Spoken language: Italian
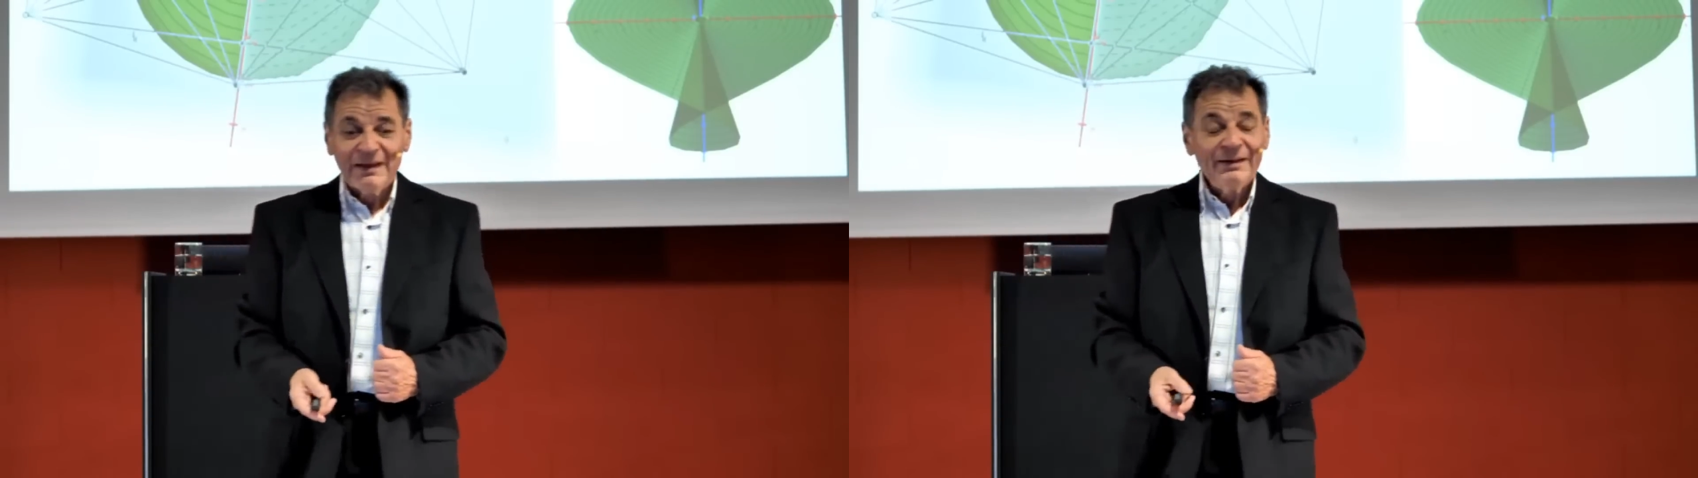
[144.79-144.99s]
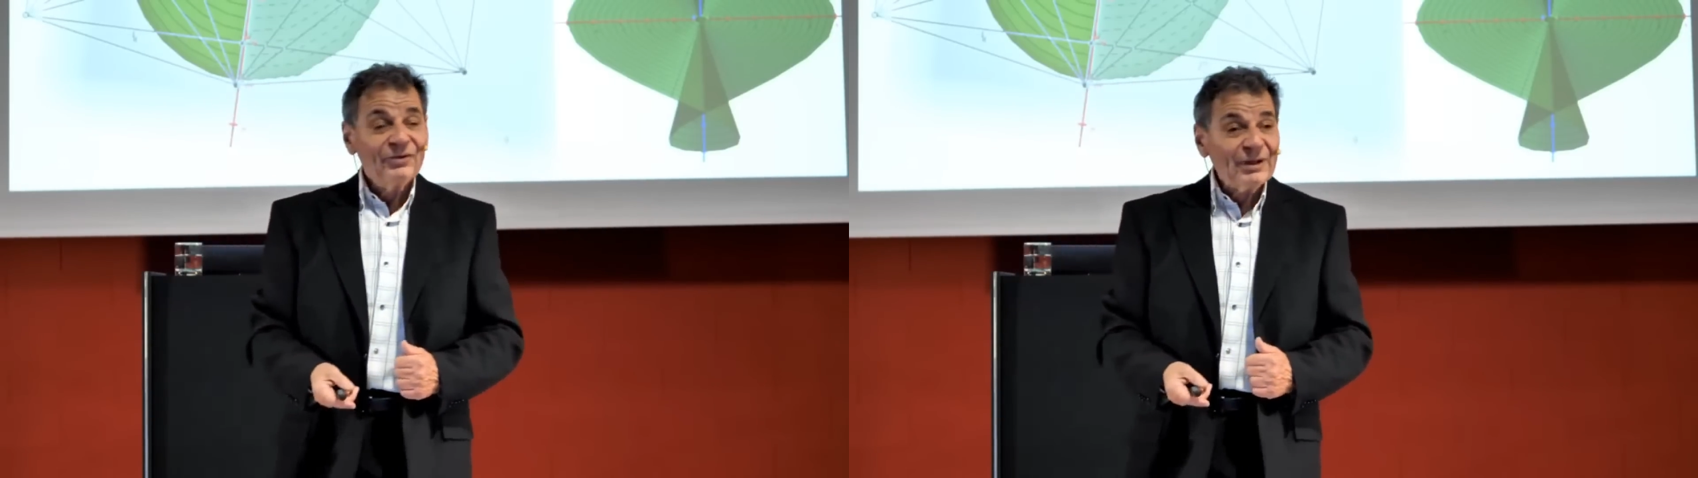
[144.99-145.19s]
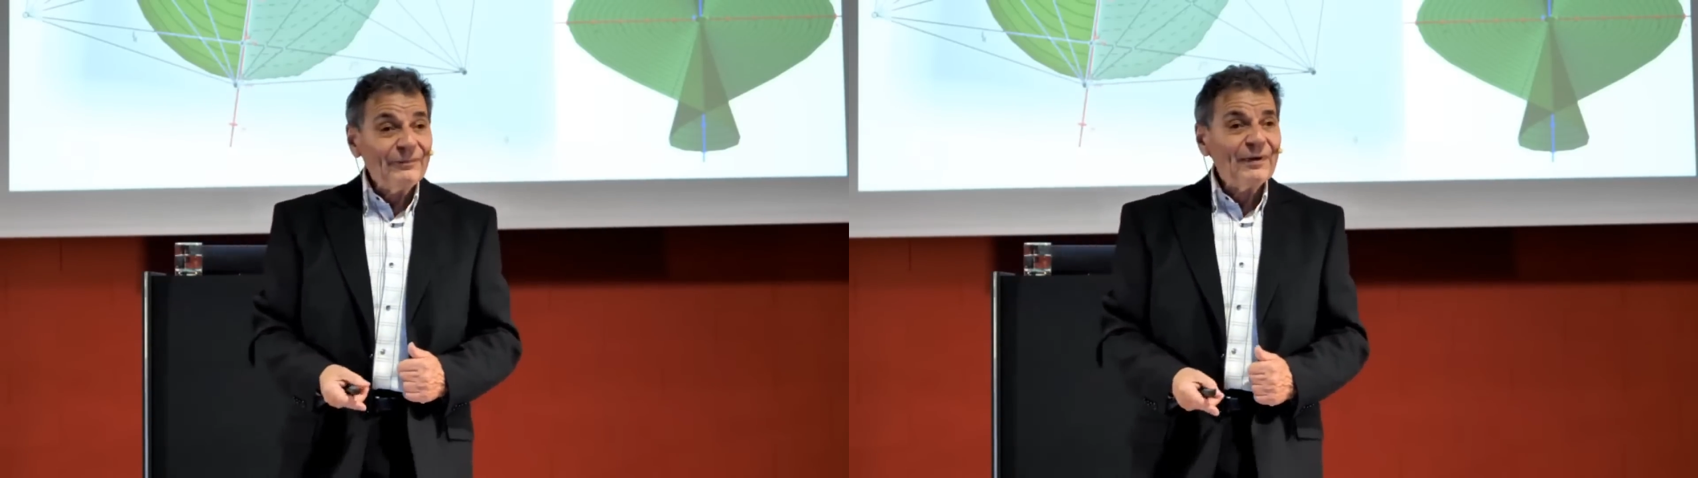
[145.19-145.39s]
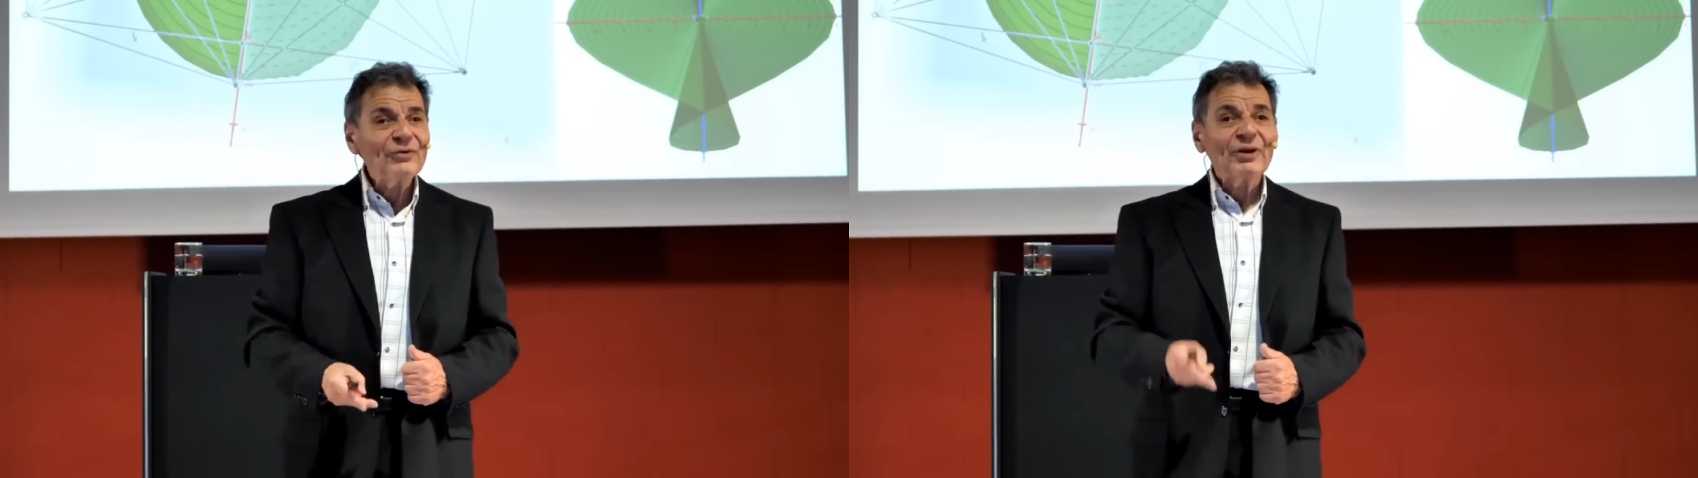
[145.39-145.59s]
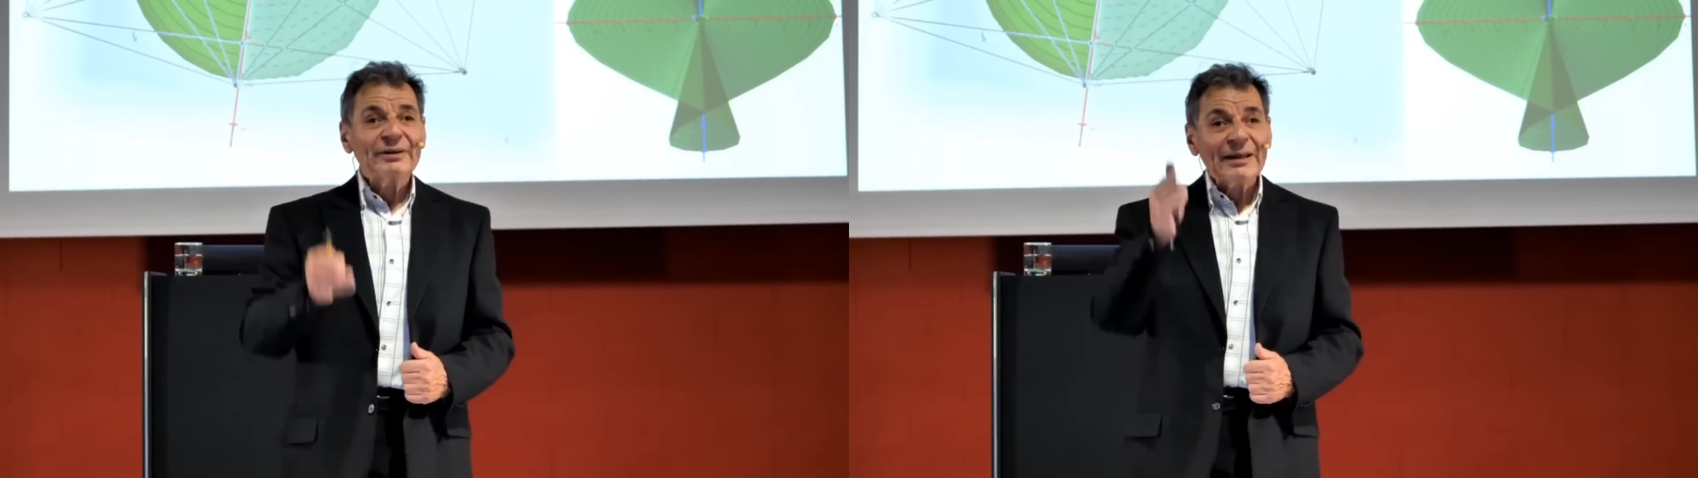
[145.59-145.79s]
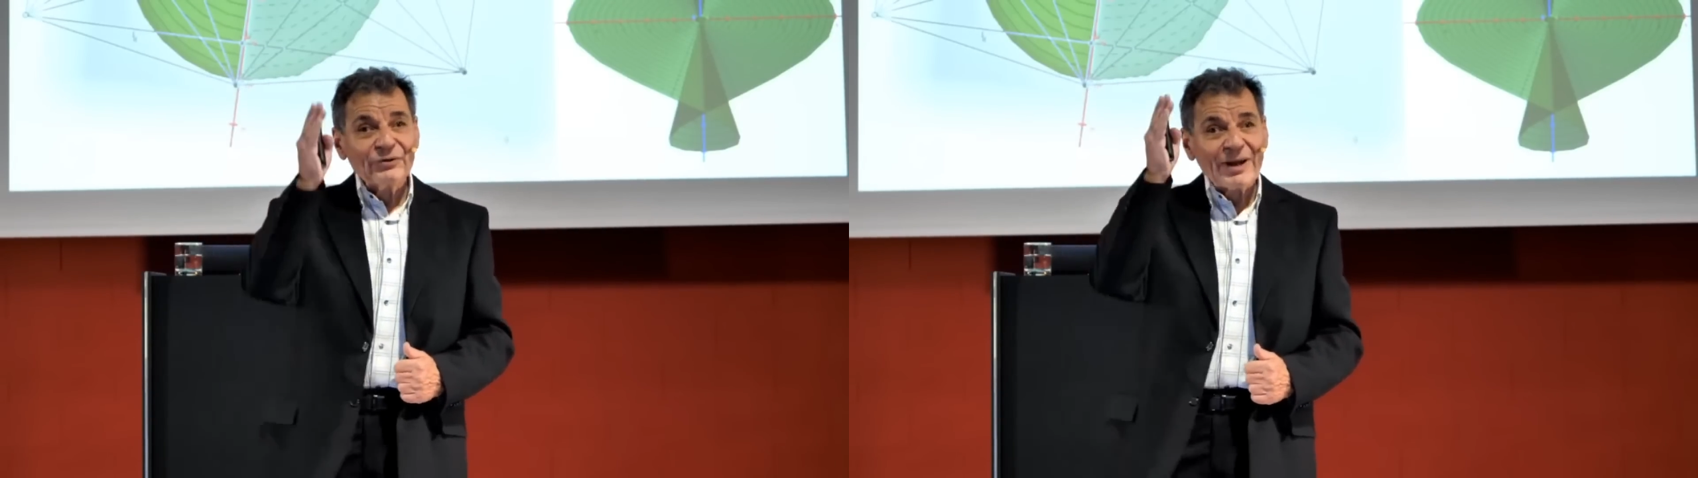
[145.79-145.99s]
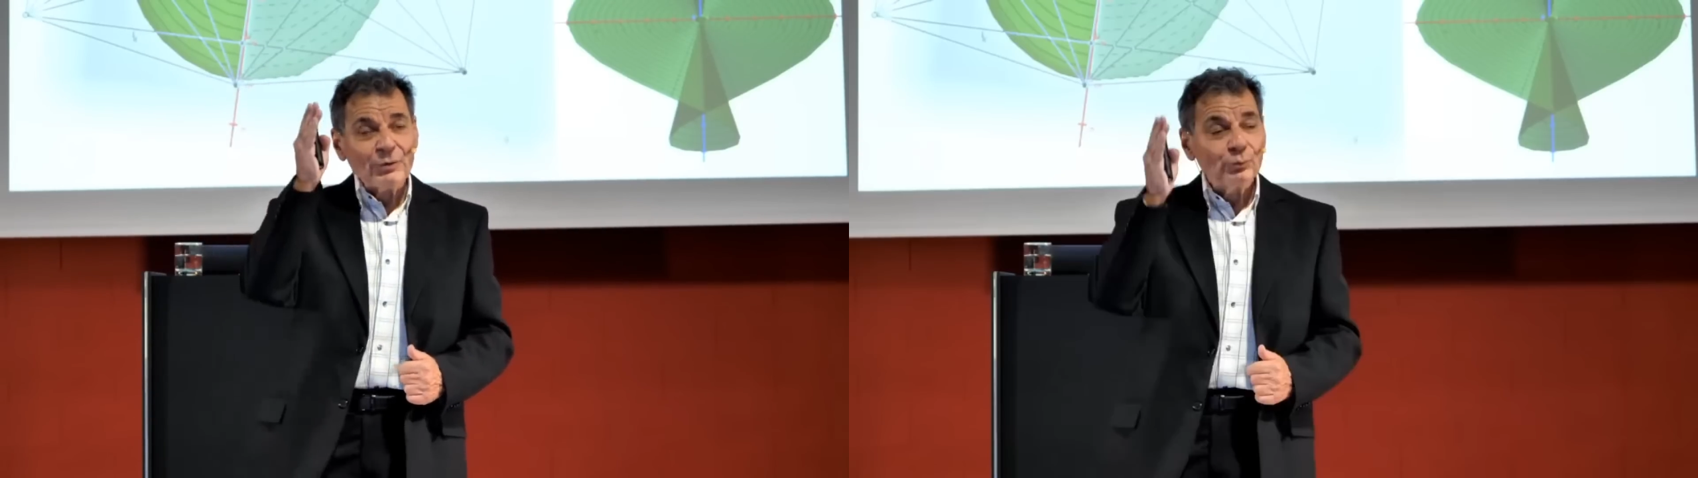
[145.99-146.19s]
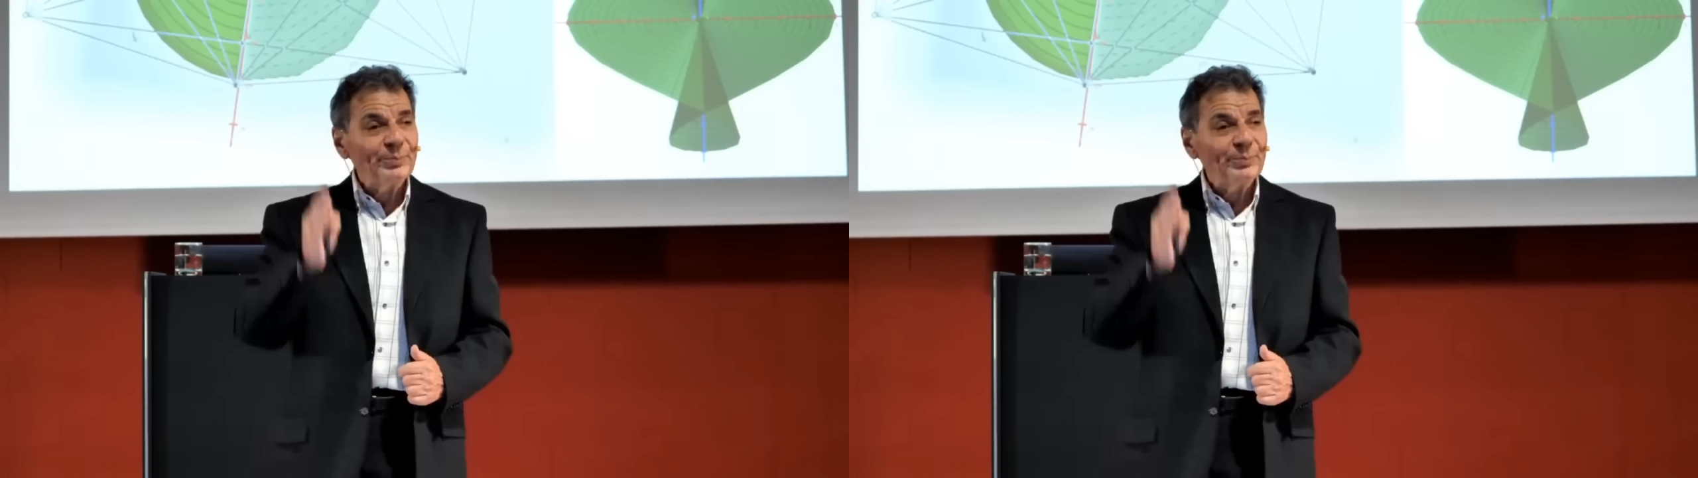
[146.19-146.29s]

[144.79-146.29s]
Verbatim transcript: Se invece te c'hai un